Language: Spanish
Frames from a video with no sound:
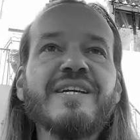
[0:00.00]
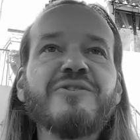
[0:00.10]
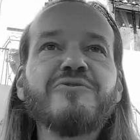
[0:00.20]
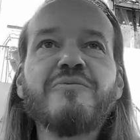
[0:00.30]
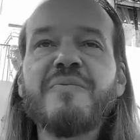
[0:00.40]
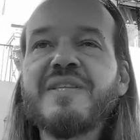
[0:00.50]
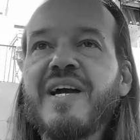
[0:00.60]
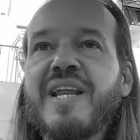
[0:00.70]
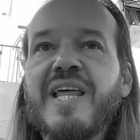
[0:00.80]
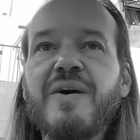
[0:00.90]
sumamente
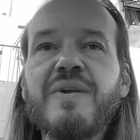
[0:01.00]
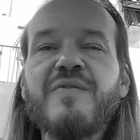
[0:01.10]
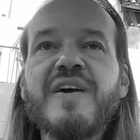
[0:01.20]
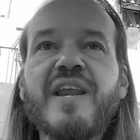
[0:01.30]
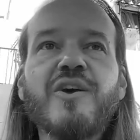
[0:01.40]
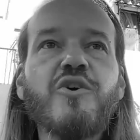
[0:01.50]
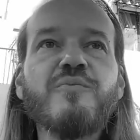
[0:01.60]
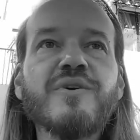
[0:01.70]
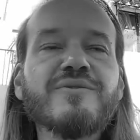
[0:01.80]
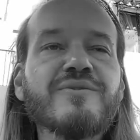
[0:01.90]
agradable ver
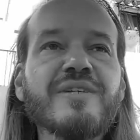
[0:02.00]
cómo estos